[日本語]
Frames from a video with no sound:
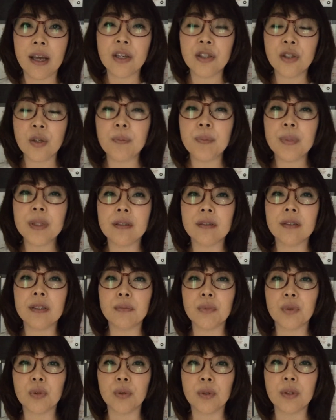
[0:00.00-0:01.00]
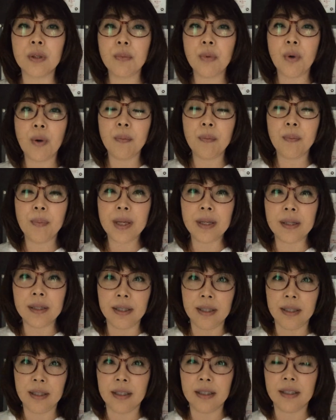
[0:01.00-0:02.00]
ショッピングにもとても便
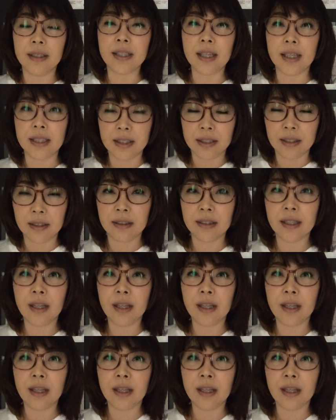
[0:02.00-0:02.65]
利です。